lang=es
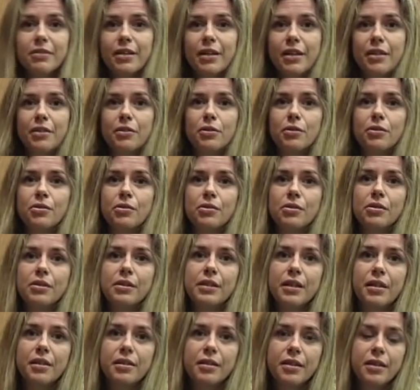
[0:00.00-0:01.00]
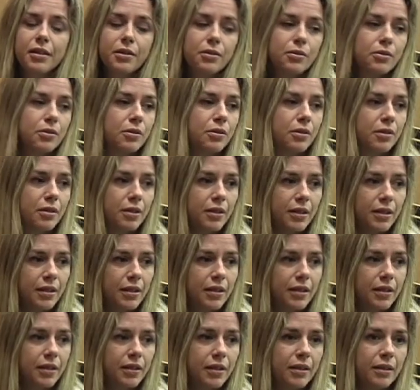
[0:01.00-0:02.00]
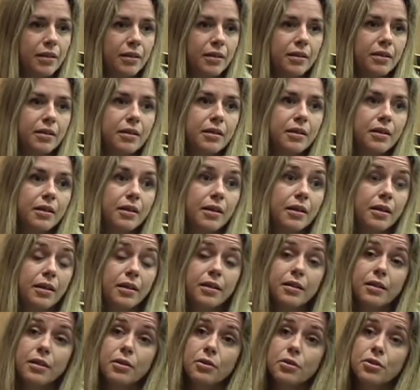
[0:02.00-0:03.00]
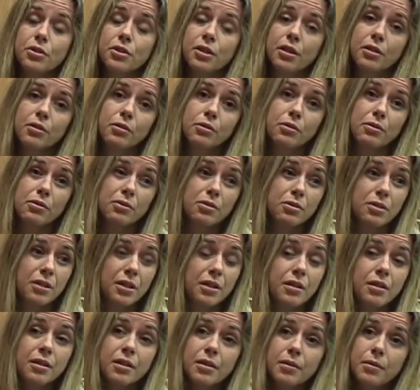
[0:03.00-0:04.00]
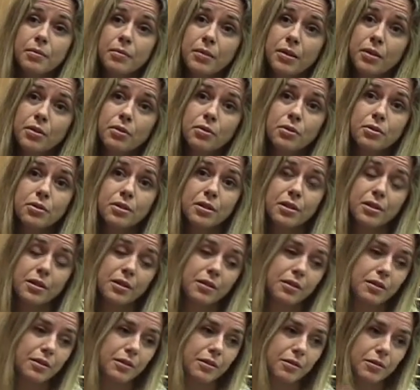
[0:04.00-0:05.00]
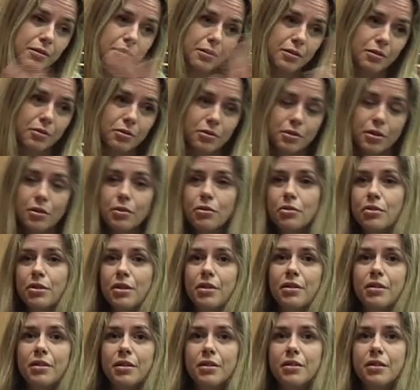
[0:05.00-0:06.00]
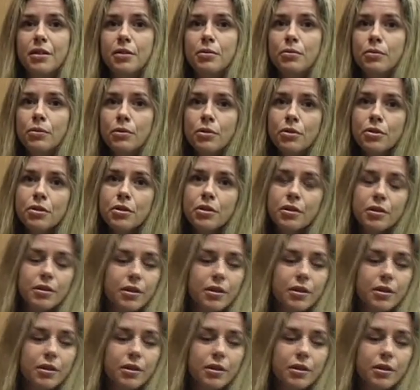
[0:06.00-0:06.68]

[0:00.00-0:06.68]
Quedó tercero eh, entre 215 vídeos de 215 institutos